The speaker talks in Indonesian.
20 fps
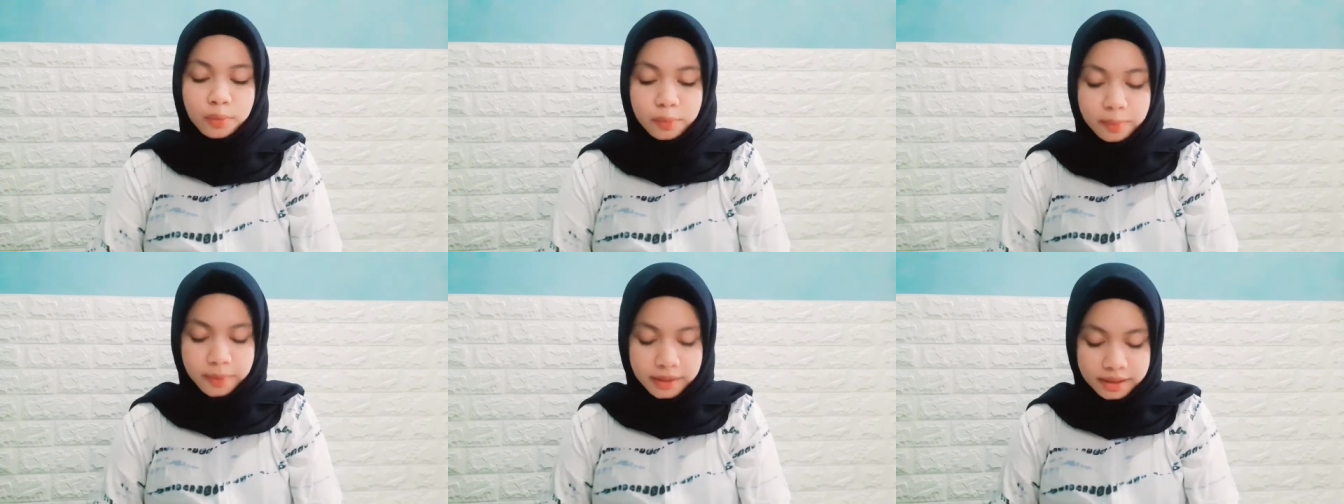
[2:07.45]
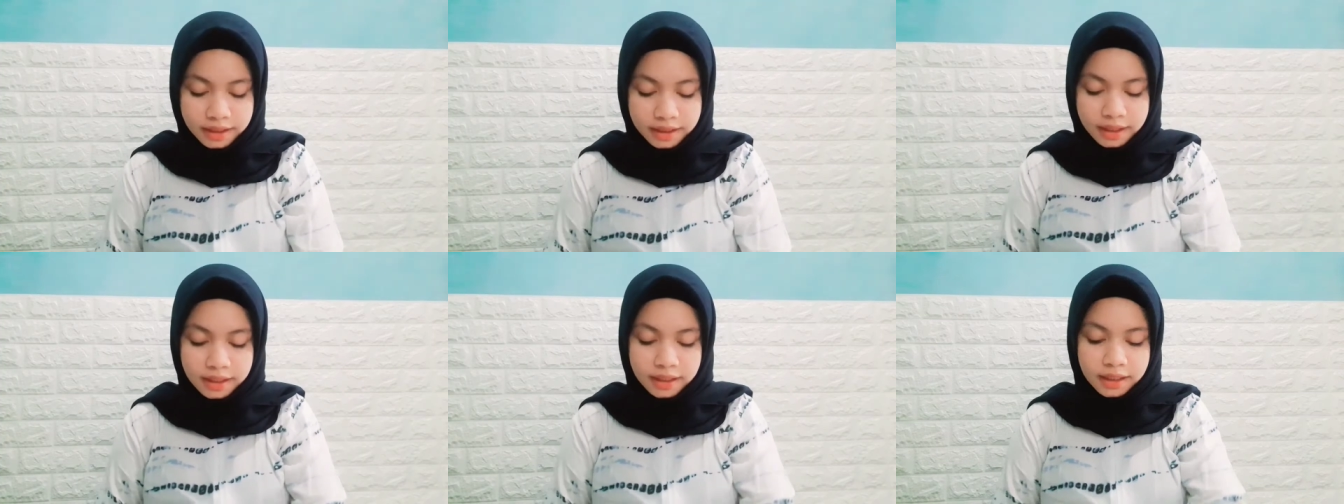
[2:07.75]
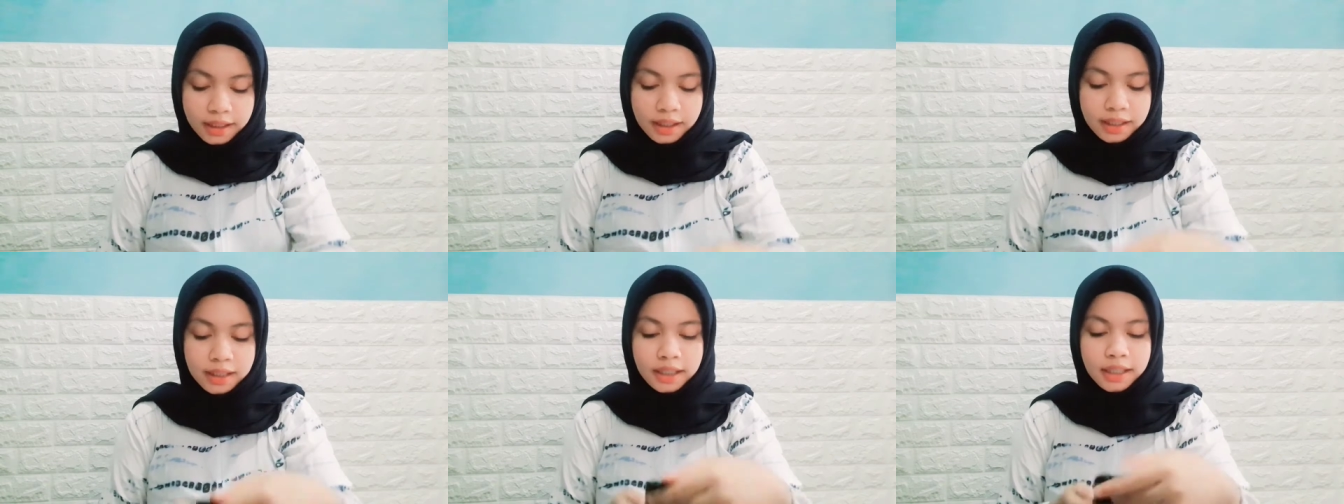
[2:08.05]
membacain
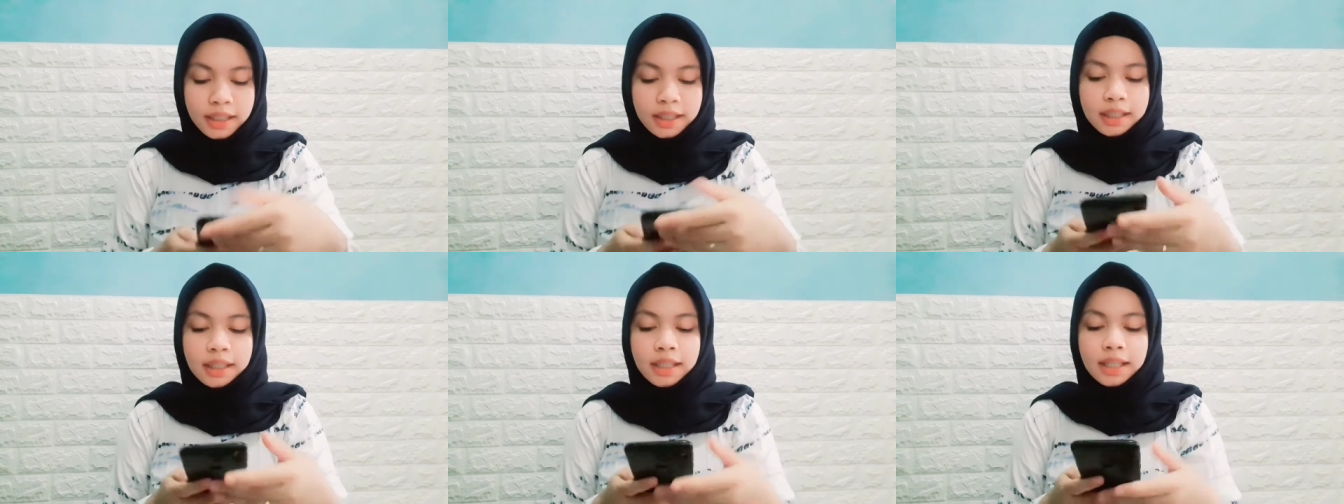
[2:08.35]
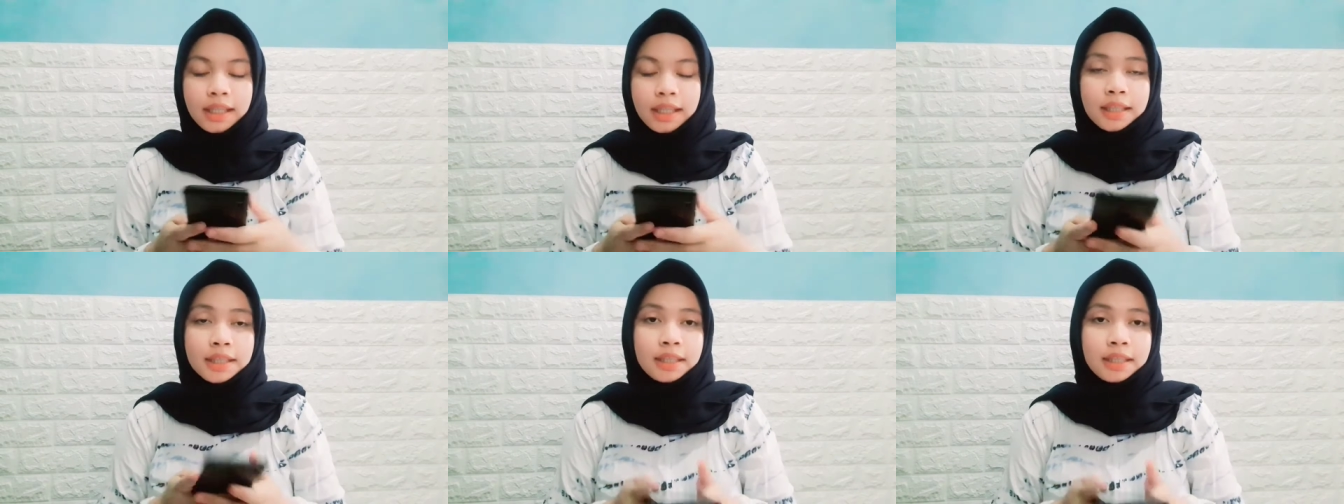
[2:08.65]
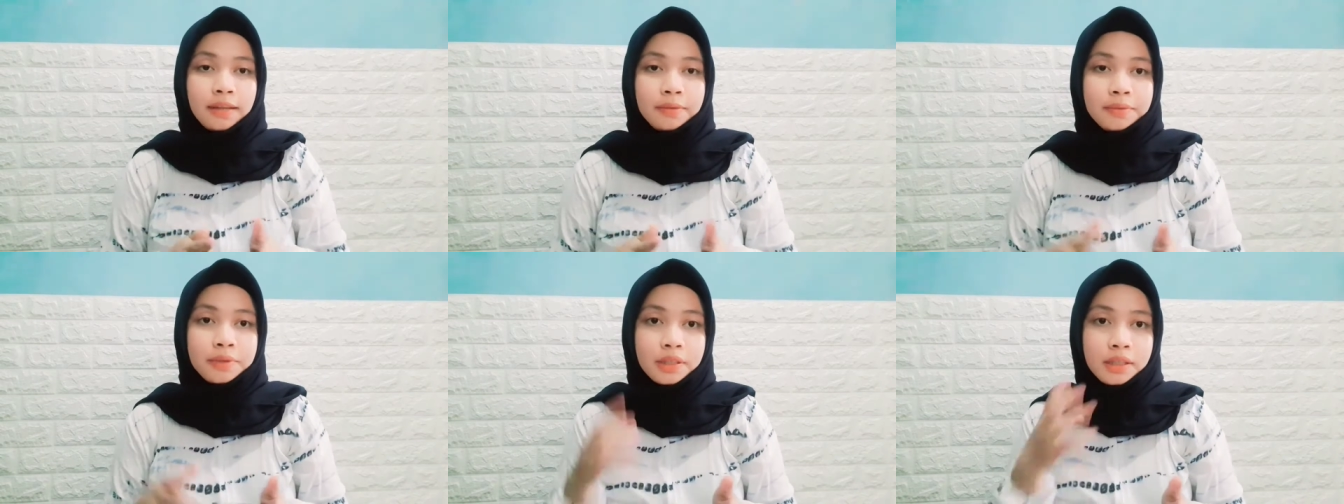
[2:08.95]
kalian di
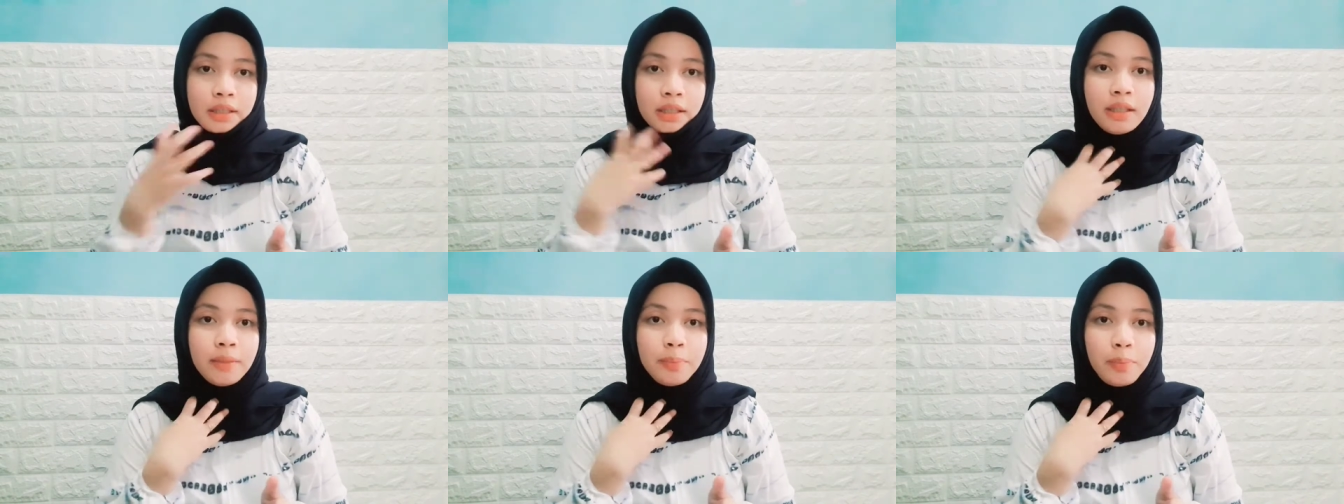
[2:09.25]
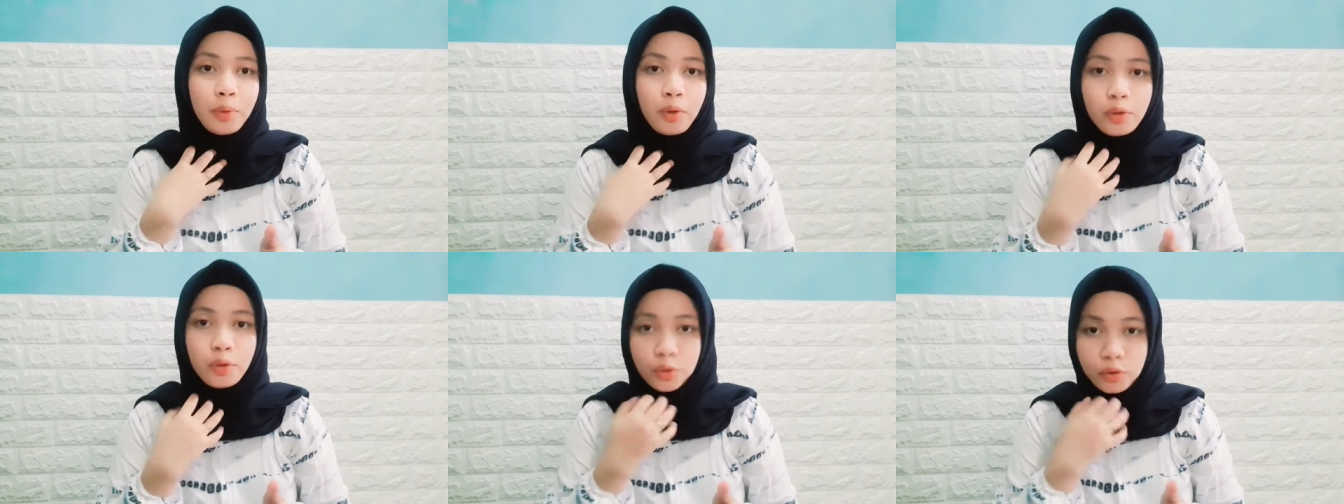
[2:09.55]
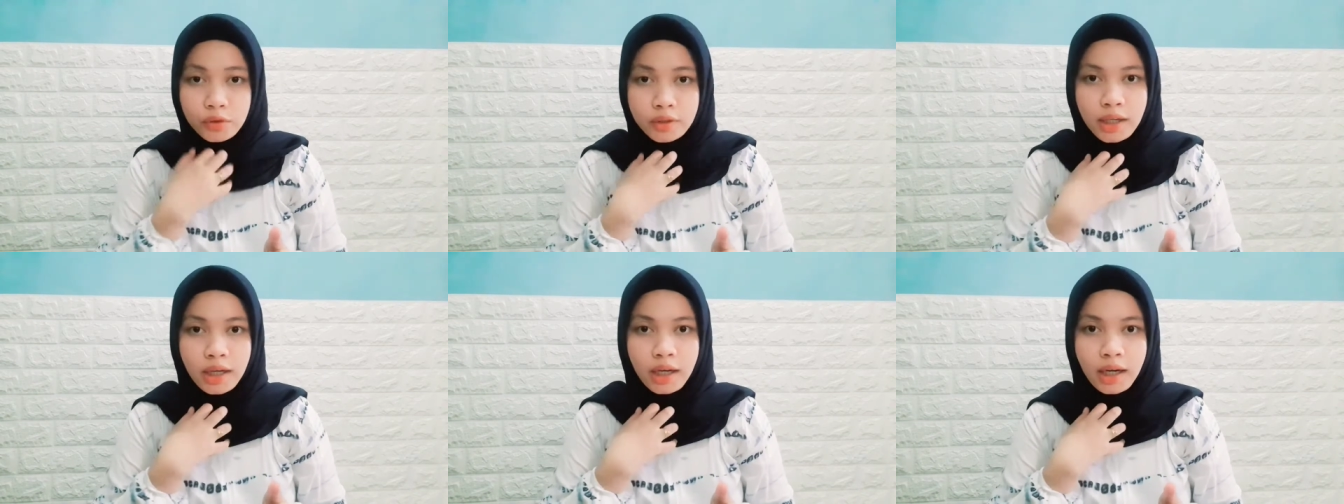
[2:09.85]
deskripsi
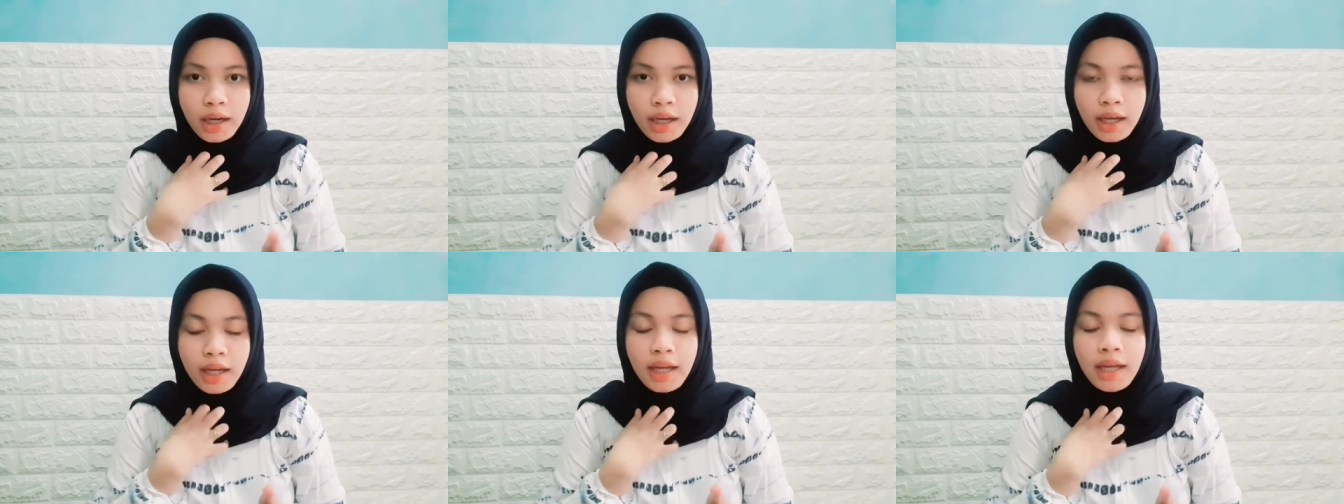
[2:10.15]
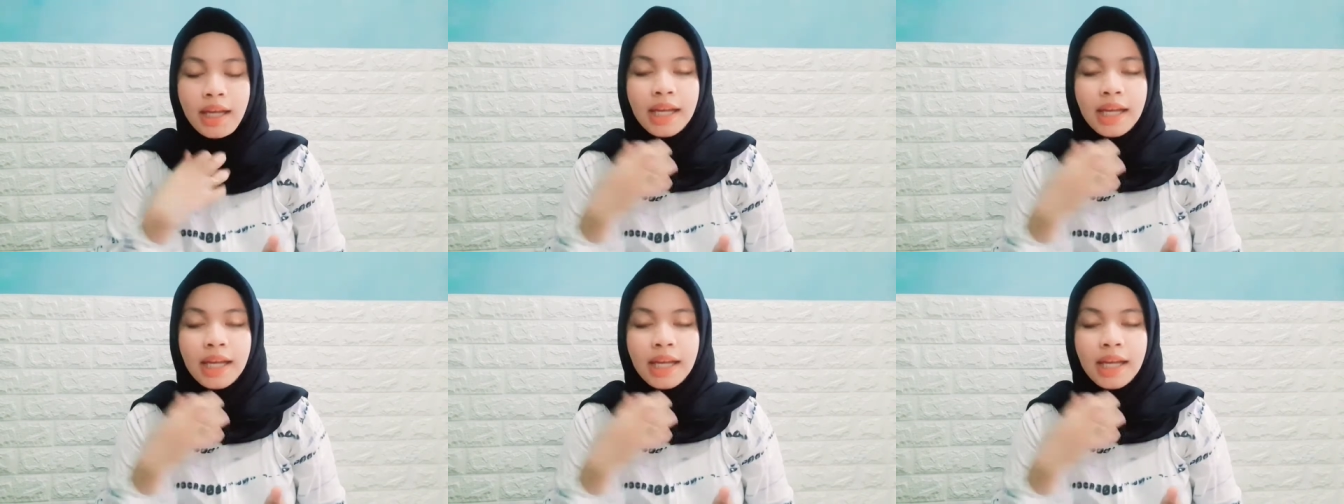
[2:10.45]
produknya ya.